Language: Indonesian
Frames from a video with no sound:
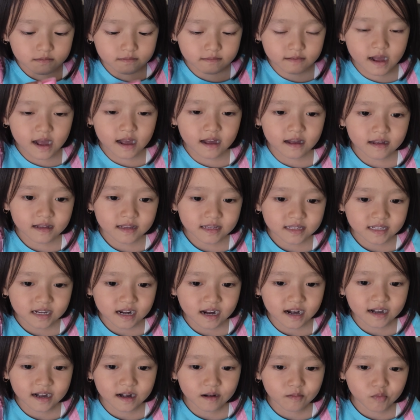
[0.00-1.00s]
wah
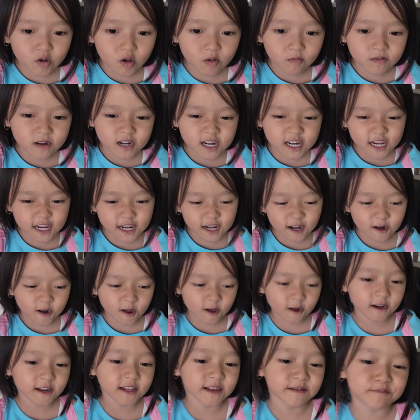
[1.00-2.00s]
sekarang mau beli
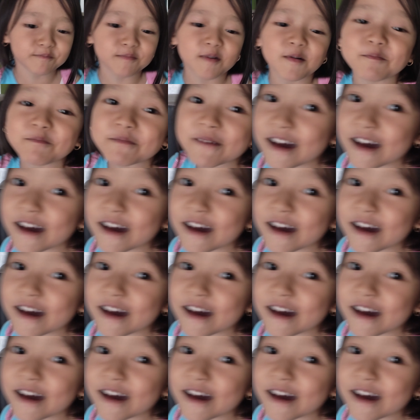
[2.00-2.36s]
lollipop